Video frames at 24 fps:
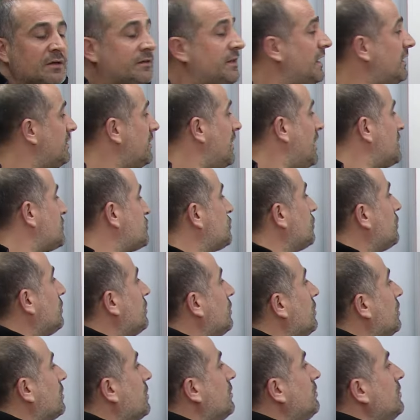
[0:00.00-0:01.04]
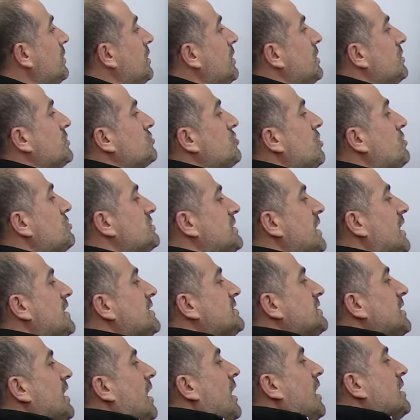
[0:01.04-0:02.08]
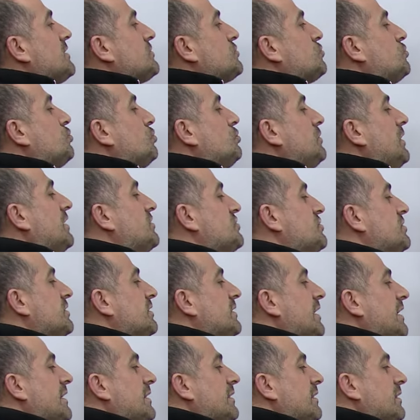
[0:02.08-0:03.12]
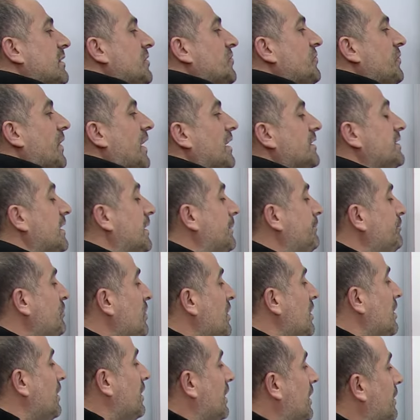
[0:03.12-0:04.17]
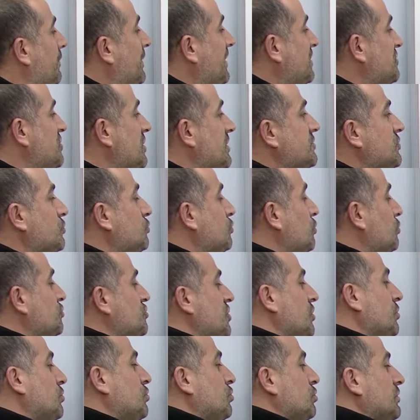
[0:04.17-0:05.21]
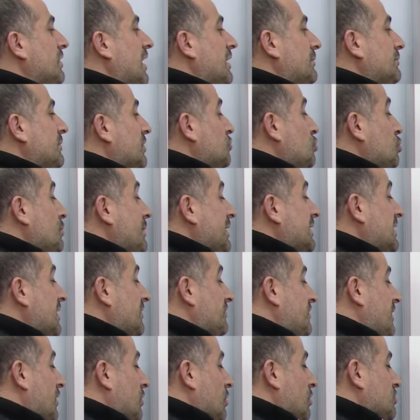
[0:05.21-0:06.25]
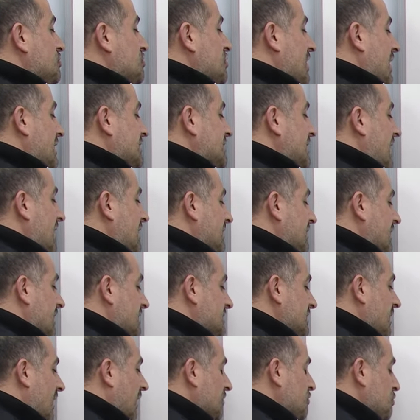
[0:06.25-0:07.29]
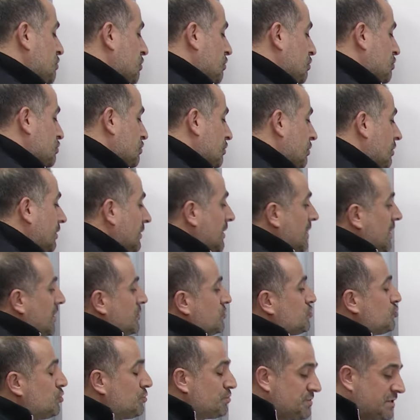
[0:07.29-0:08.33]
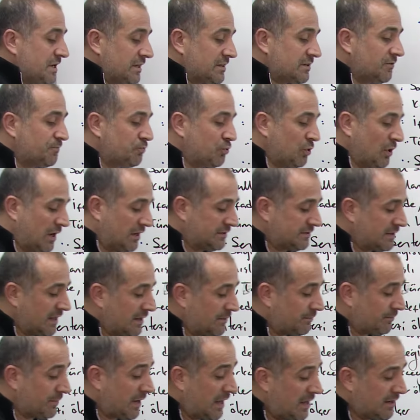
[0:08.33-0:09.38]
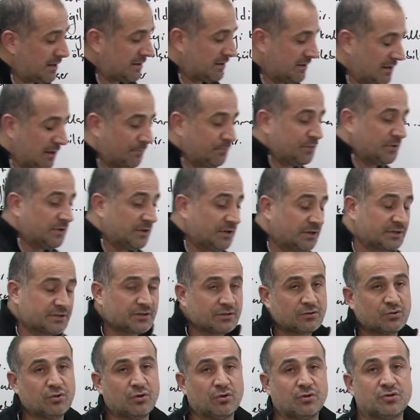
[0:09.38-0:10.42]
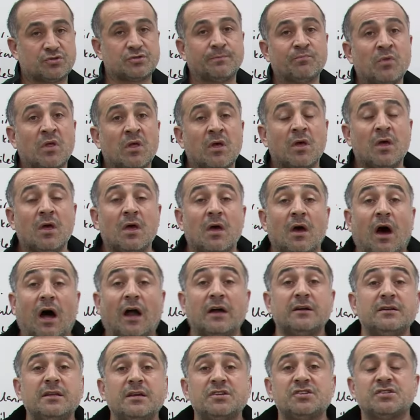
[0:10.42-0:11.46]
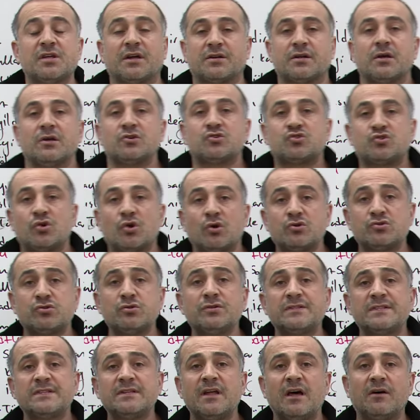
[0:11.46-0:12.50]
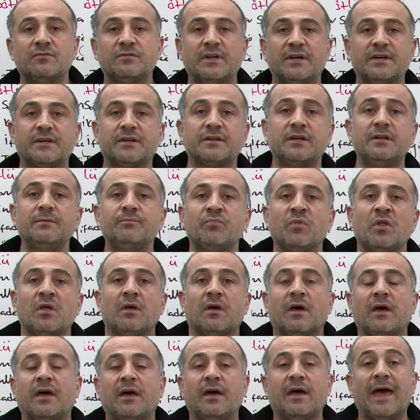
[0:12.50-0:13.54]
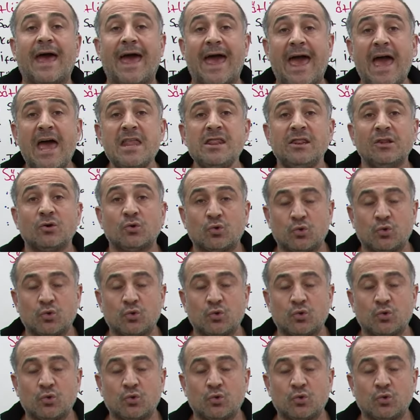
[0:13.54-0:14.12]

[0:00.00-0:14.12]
Tekrar söylüyorum. Soru sayısı az, kullanışlı değil, ifade e, becerisi, Türkçeyi kullanma, tüm hedefler ölçer, sentez, açık uçlu, subjektif puanlama yapılır diyoruz. Arkadaşlar sözlü sınavlarının e, en